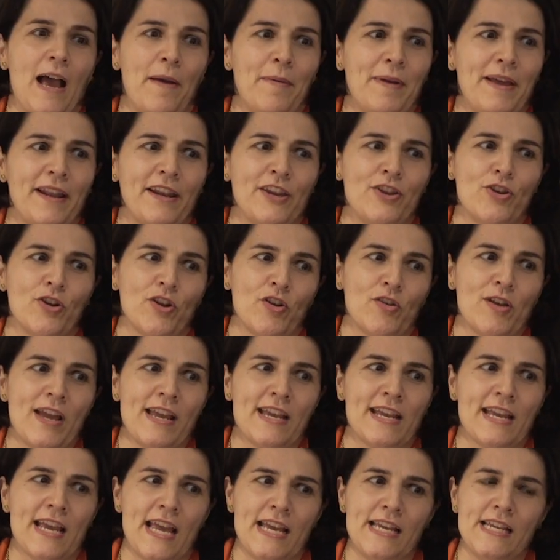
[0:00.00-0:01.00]
A ver, yo creo
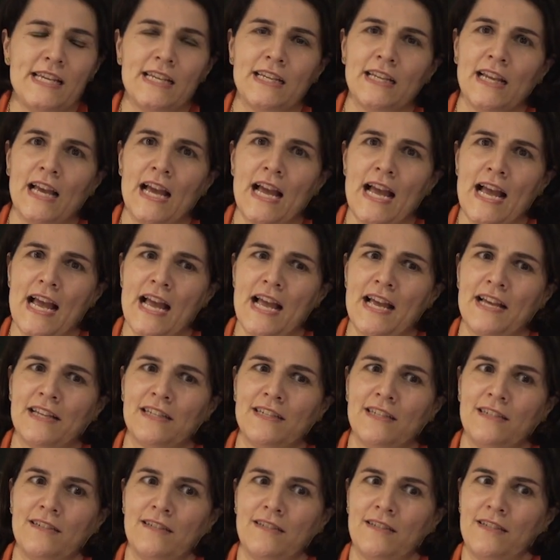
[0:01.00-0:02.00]
que, hay ah,
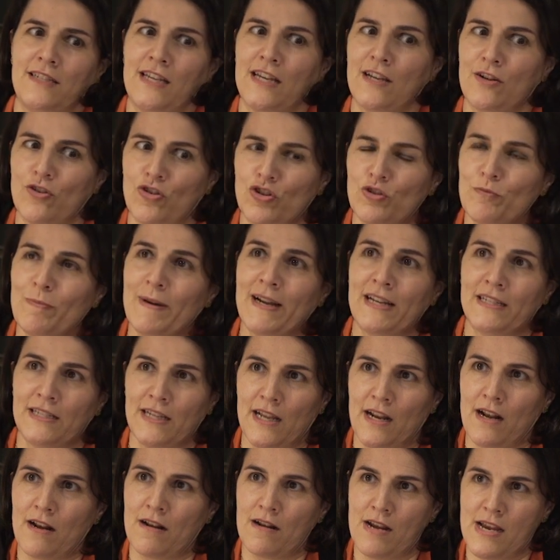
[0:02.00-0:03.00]
signos para
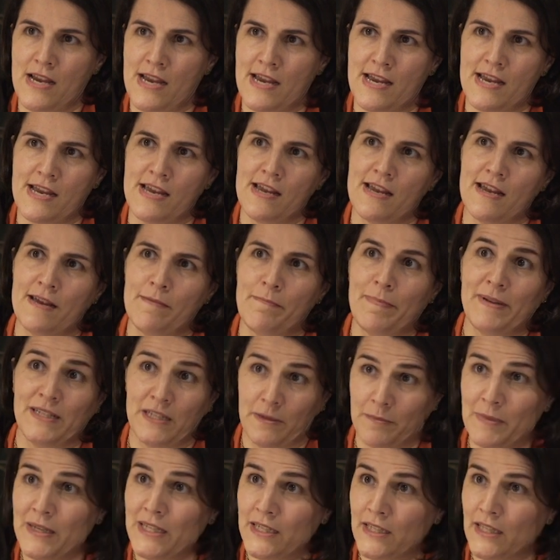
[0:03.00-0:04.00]
ser eh,
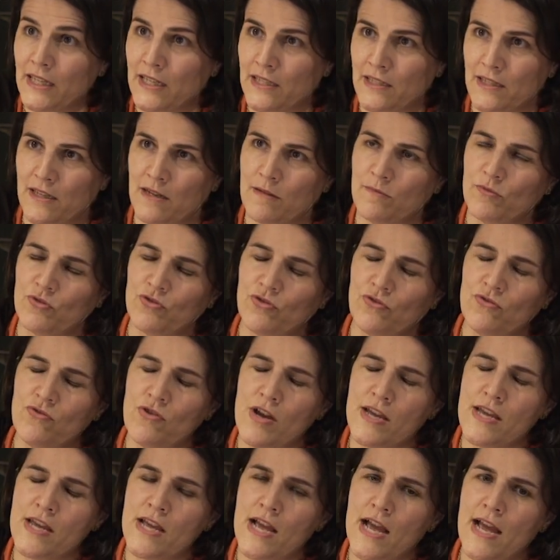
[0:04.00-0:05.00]
pesimistas, digamos,
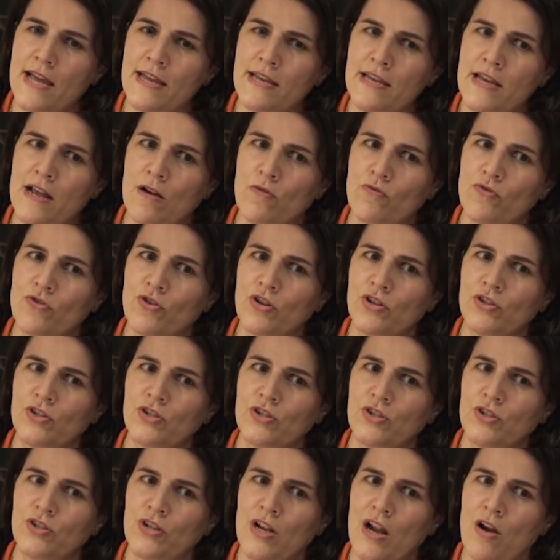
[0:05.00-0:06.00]
¿no? Hay,
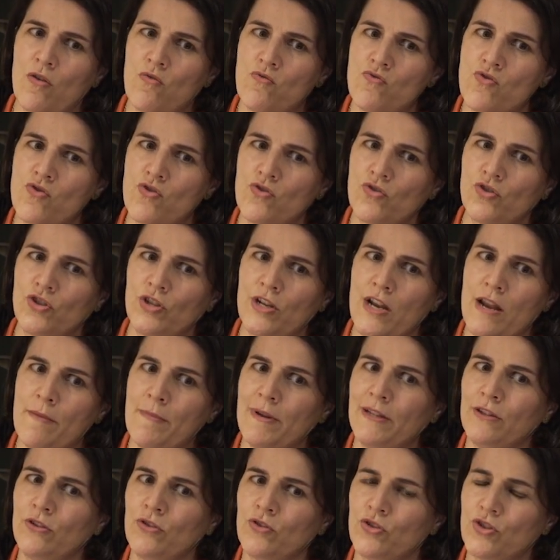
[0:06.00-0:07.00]
algunos,
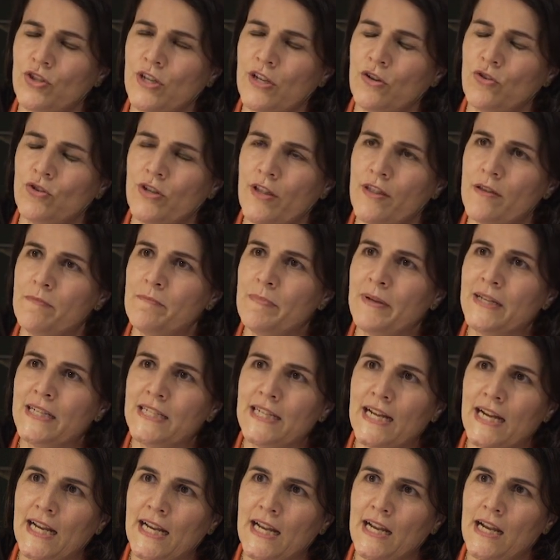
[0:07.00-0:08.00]
elementos que nos hacen
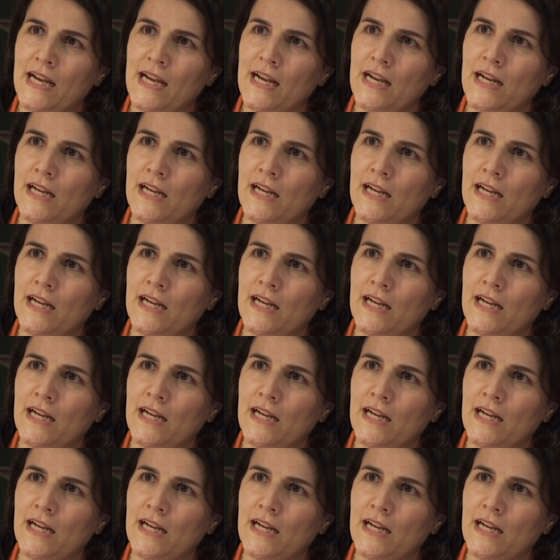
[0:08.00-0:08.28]
pensar que